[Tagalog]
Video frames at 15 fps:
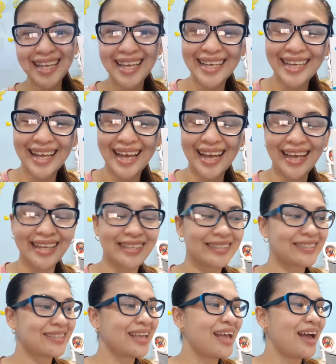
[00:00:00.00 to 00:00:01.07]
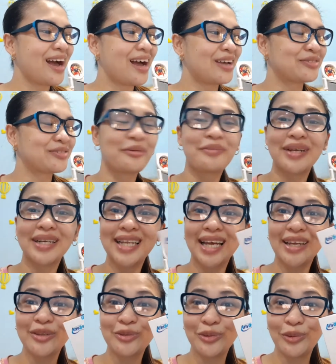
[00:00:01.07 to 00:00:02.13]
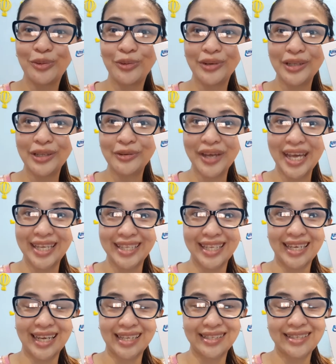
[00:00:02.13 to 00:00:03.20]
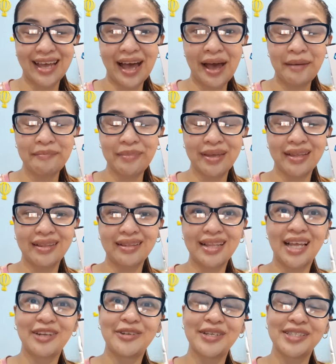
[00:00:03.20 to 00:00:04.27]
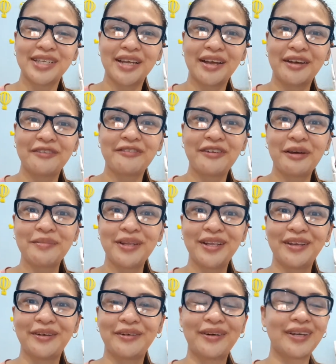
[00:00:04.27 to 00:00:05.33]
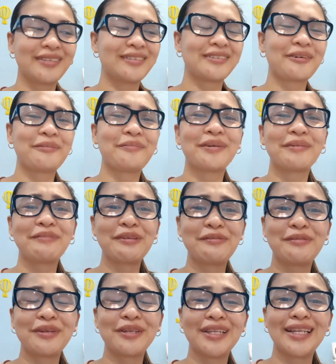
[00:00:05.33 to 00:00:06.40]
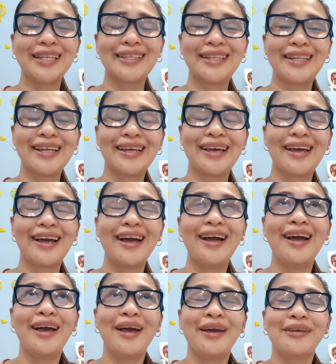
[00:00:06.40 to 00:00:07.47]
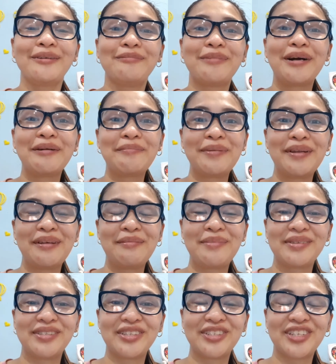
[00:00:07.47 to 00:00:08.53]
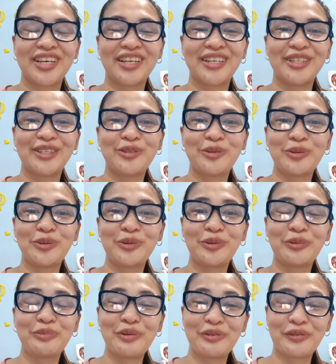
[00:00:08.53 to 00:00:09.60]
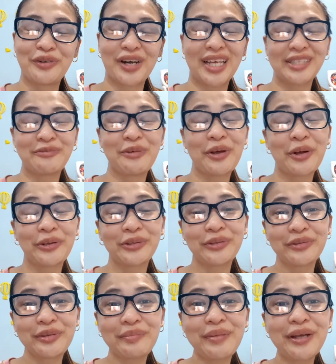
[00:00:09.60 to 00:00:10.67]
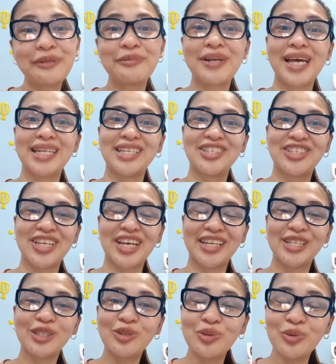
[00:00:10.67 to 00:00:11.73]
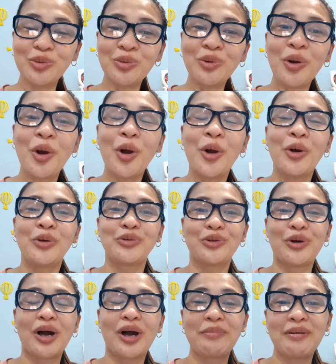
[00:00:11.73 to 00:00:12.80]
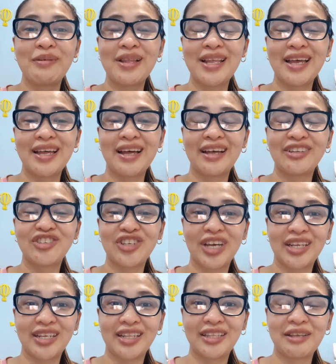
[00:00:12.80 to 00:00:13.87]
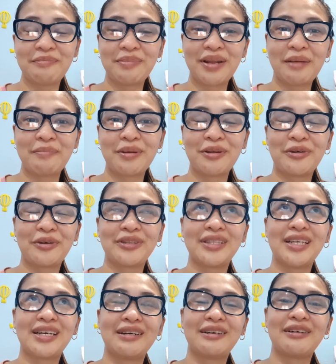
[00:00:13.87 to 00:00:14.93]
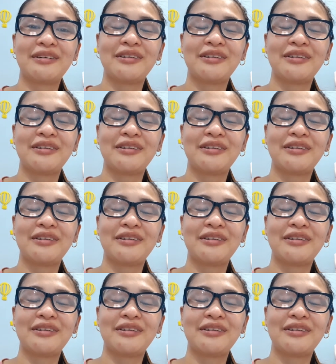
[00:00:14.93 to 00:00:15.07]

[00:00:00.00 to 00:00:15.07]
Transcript: nga guys. Uh, sobrang laking tulong nitong Anycast sa amin, lalo na sa family ko. Kasi sobrang favorite na talaga yung mga palabas sa Channel 2 before. As we all know naman, wala ng Channel 2. So, kapamilya channel na yung pinapanood ng